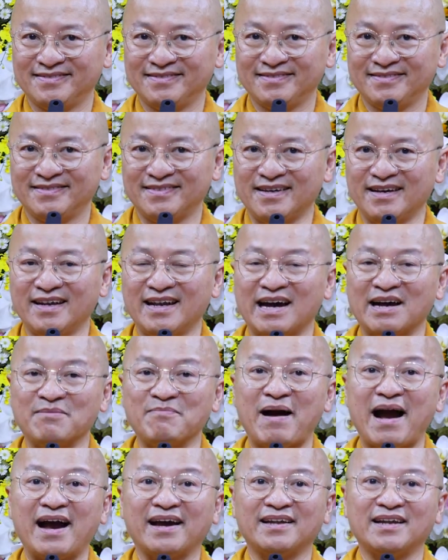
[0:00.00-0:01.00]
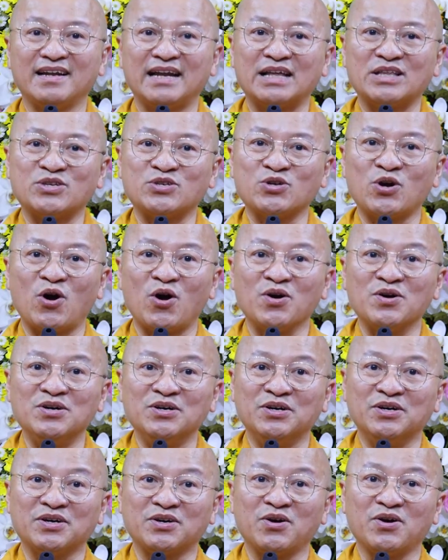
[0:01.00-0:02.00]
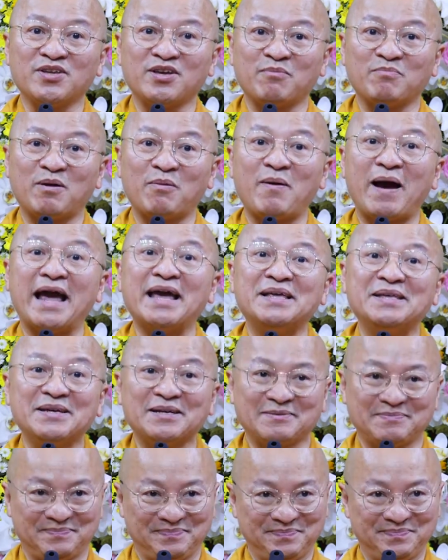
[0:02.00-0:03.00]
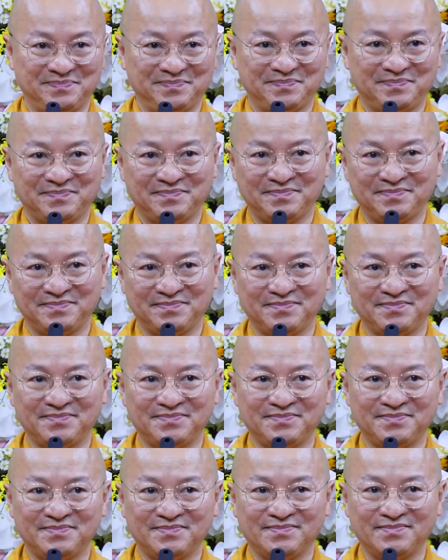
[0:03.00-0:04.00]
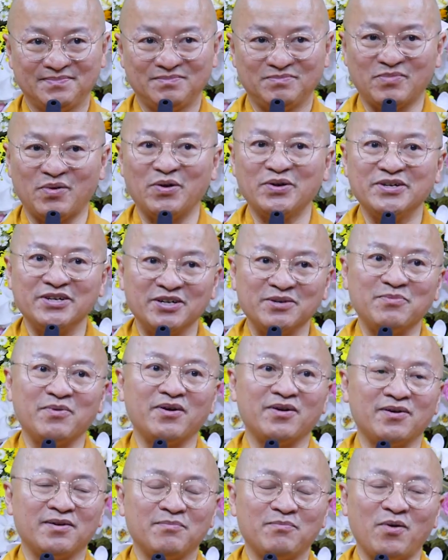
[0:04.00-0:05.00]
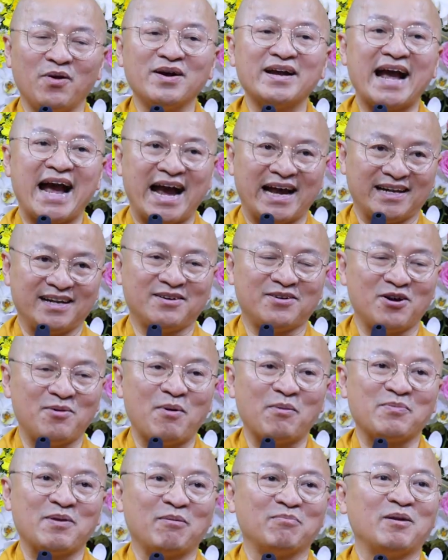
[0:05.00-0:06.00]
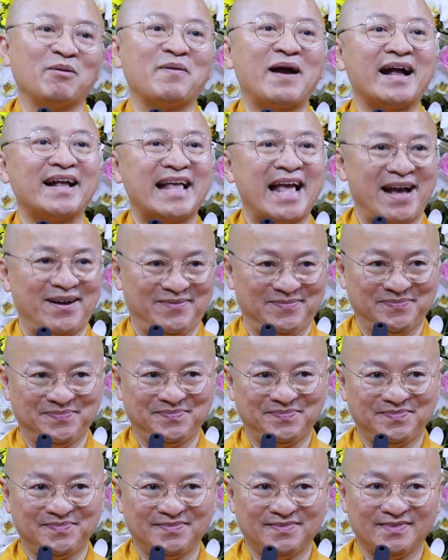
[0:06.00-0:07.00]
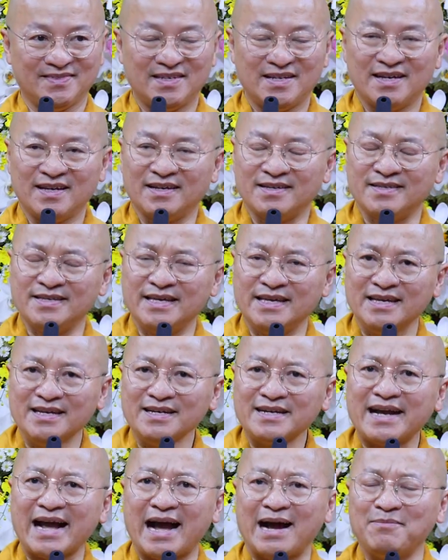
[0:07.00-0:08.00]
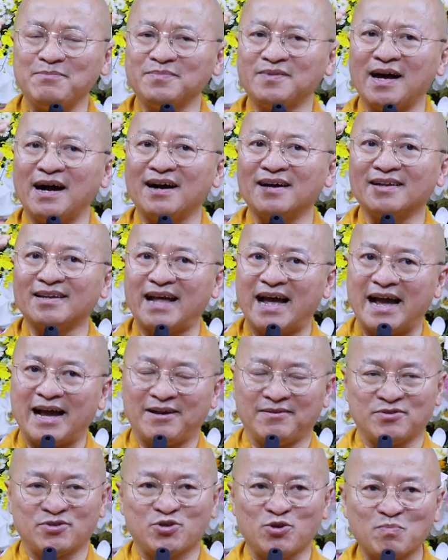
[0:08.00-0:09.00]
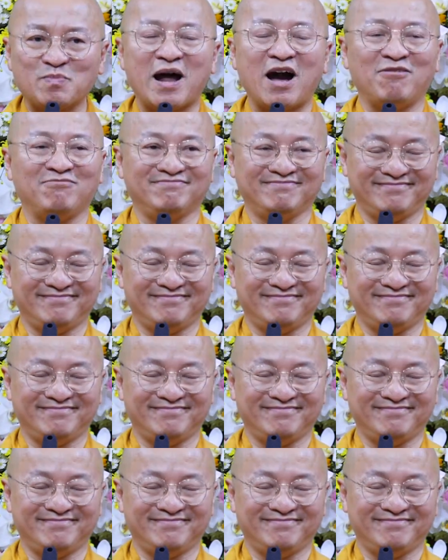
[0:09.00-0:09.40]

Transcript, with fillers: Thì ở Làng Mai đó là chọn người có giọng đọc hay nhất. Mỗi người mỗi ngày đó có một giọng đọc khác nhau, diễn cảm thật là xúc động.